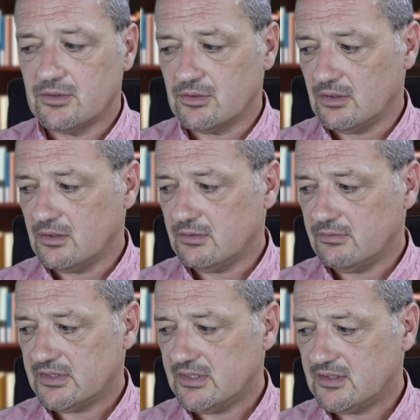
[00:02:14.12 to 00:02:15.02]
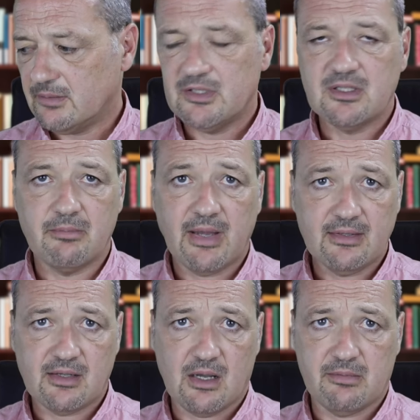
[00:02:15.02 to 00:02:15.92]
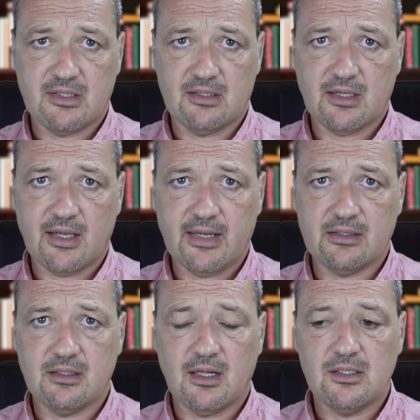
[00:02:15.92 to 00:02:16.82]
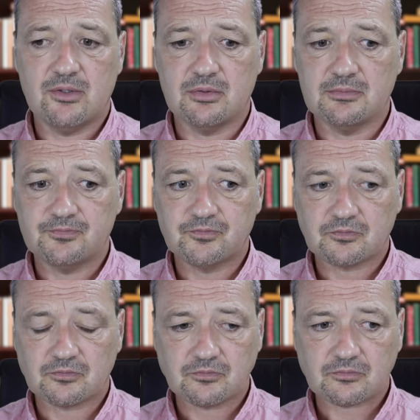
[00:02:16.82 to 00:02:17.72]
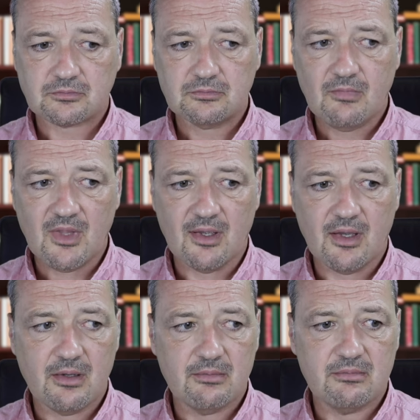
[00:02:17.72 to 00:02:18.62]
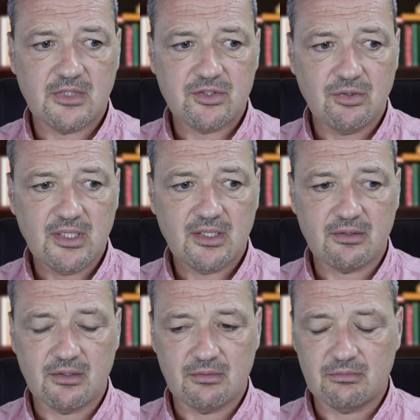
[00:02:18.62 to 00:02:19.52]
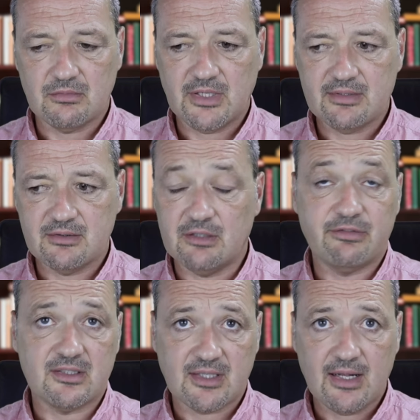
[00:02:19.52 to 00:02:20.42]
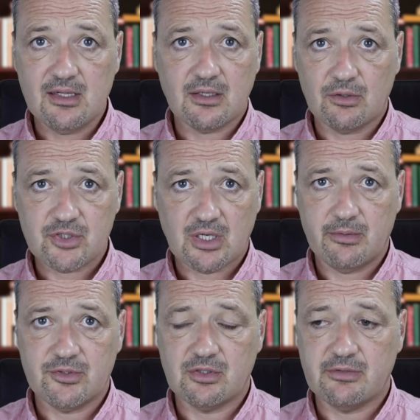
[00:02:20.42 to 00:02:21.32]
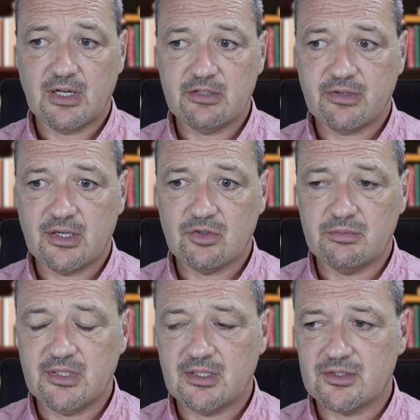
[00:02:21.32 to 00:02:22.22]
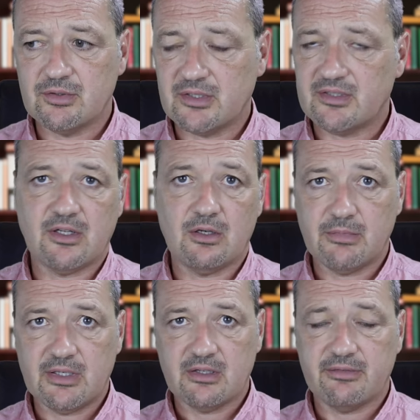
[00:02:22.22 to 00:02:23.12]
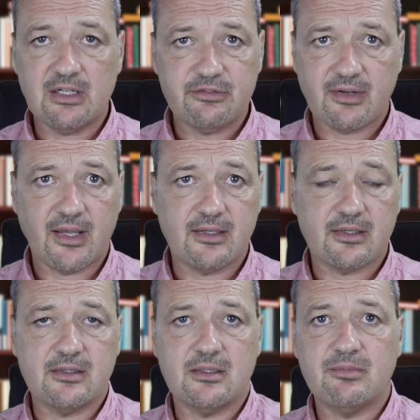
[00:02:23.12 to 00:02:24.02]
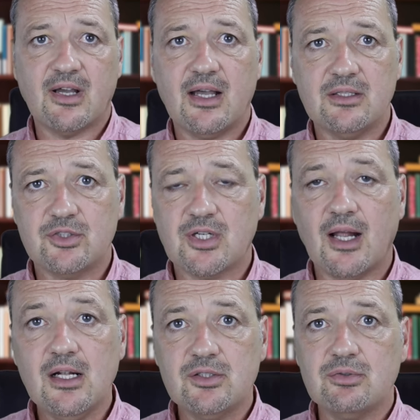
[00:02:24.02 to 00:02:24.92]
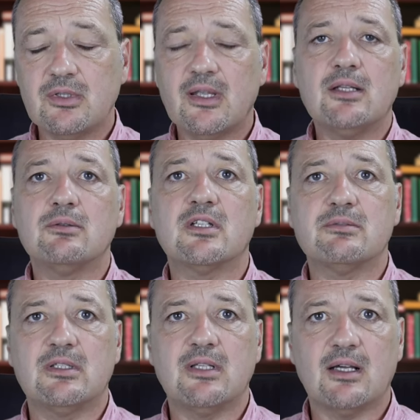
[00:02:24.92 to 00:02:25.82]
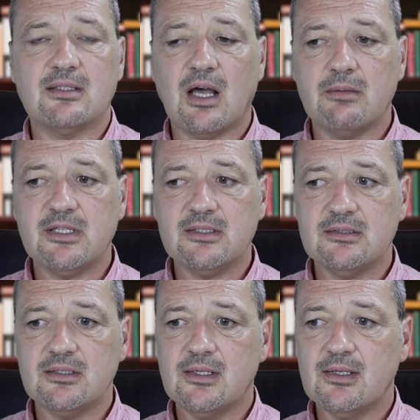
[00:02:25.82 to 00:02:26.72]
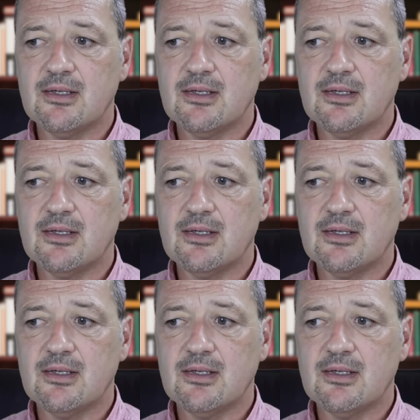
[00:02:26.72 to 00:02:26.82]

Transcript: So, was ist damit gemeint, Arbeit an der eigenen Haltung? Ähm, natürlich äh, lesen Sie in fast allen Ausschreibungen zur gewaltfreien Kommunikation, dass es da um eine gewaltfreiere, empathische Haltung geht und dass man daran arbeitet.